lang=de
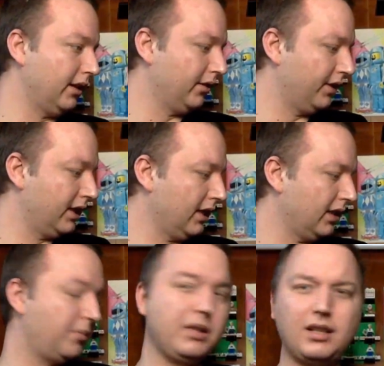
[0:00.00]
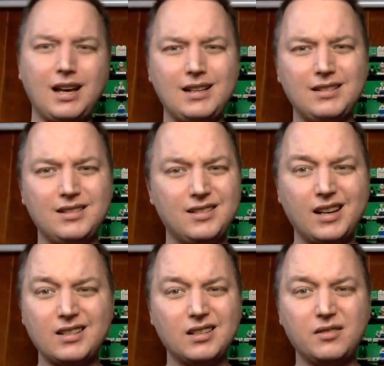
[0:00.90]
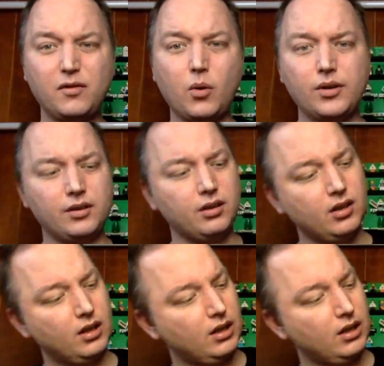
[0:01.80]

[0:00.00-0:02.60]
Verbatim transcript: Also wie gesagt, ich bin kein Technikfreund,